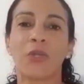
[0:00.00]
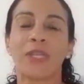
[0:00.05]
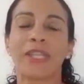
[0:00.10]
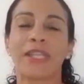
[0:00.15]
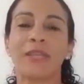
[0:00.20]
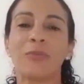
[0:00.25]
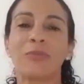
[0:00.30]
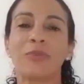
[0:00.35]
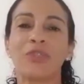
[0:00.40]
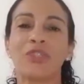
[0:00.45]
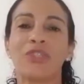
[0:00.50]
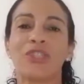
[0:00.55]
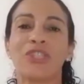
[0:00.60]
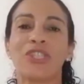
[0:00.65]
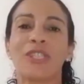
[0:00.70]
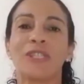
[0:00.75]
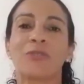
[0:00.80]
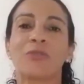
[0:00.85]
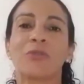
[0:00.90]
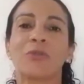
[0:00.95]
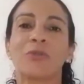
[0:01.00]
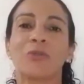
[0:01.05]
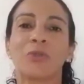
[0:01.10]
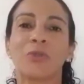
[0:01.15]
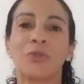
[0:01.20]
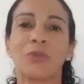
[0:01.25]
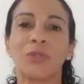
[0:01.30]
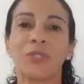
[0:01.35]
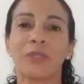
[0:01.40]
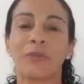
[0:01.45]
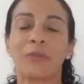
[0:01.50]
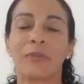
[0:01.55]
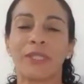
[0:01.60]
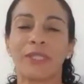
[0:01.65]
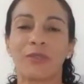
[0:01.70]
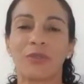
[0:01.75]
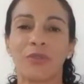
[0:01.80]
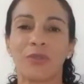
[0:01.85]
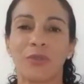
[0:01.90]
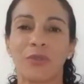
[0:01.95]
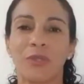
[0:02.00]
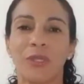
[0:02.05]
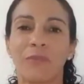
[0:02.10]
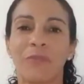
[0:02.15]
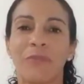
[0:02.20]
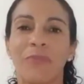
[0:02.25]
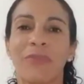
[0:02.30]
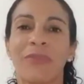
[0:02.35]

que tem por título O que Perdoa.